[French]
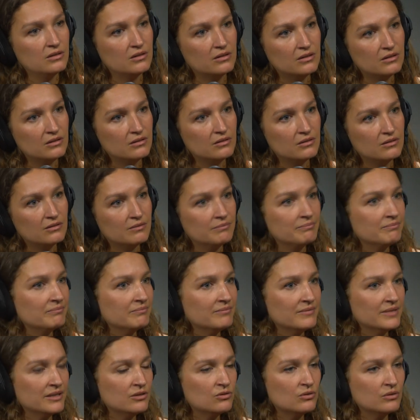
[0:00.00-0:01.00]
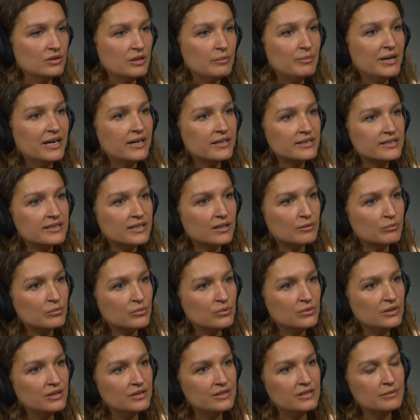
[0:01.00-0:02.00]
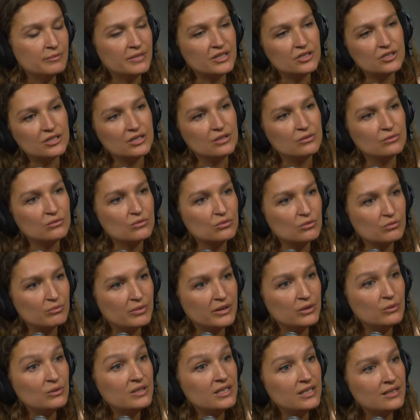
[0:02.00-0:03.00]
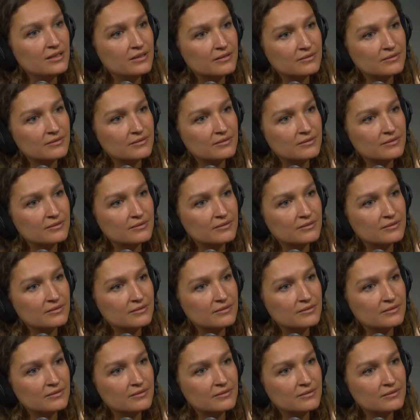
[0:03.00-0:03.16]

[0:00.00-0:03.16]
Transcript: et de se débarrasser un peu des images qui ne nous sont pas utiles.